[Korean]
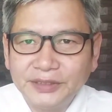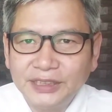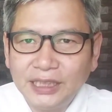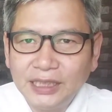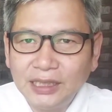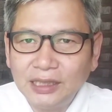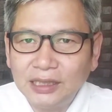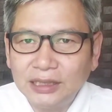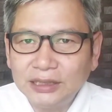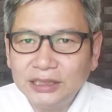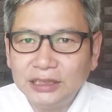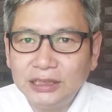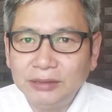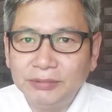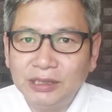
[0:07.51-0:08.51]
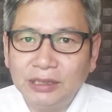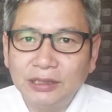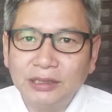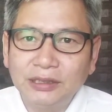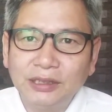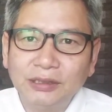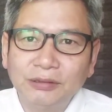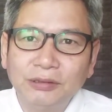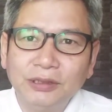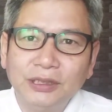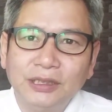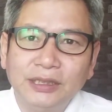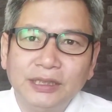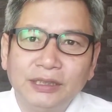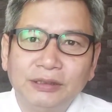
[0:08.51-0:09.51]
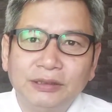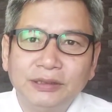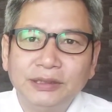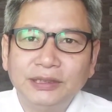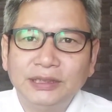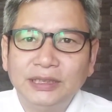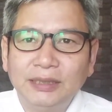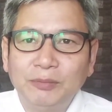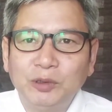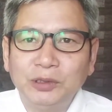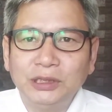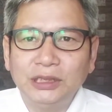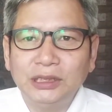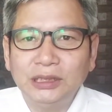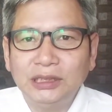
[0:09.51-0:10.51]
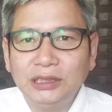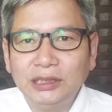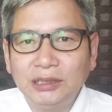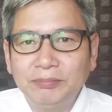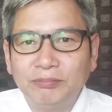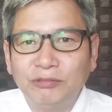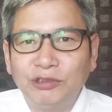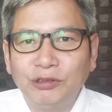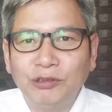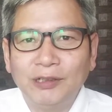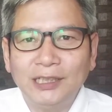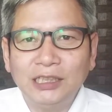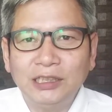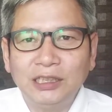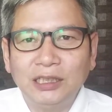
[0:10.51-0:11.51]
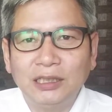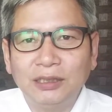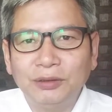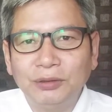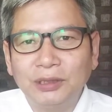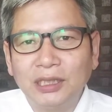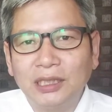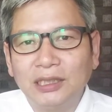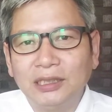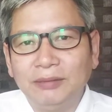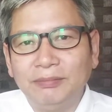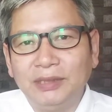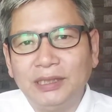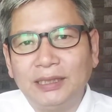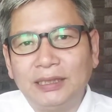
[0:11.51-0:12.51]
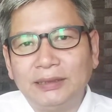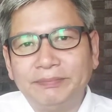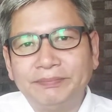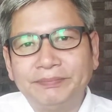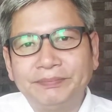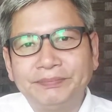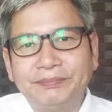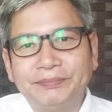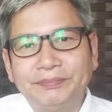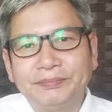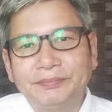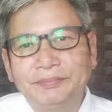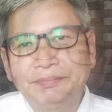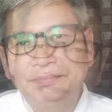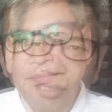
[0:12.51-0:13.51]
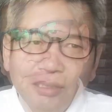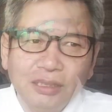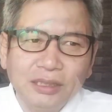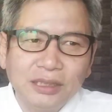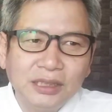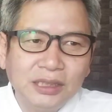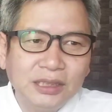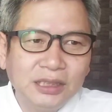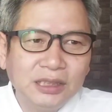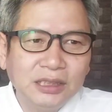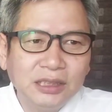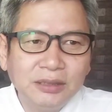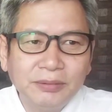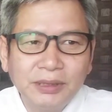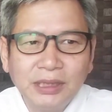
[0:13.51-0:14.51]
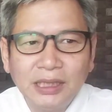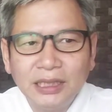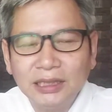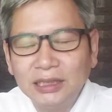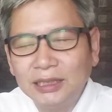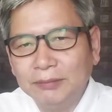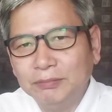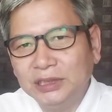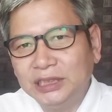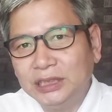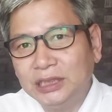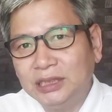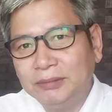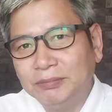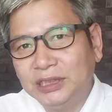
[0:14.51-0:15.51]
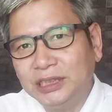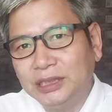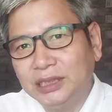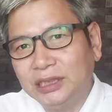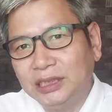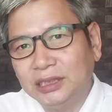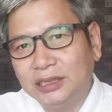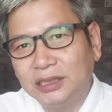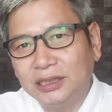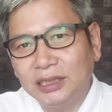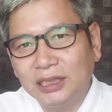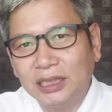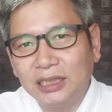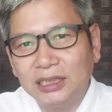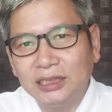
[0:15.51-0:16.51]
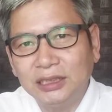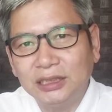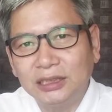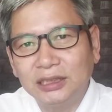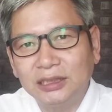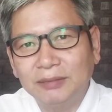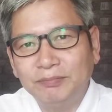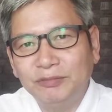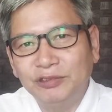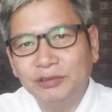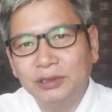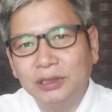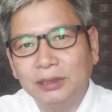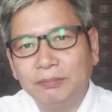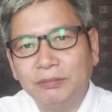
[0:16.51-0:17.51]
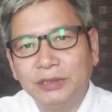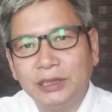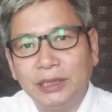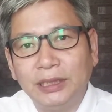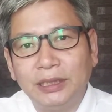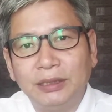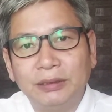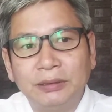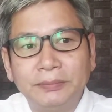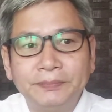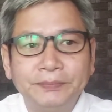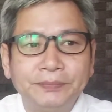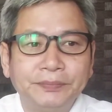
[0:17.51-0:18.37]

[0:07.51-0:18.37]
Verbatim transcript: 제가 시집을 한건 들고 있는데요 제목이 물갈퀴가 돋아난입니다 이 시집을 낸 김시림 시인이 저에게 직접 준 선물인데요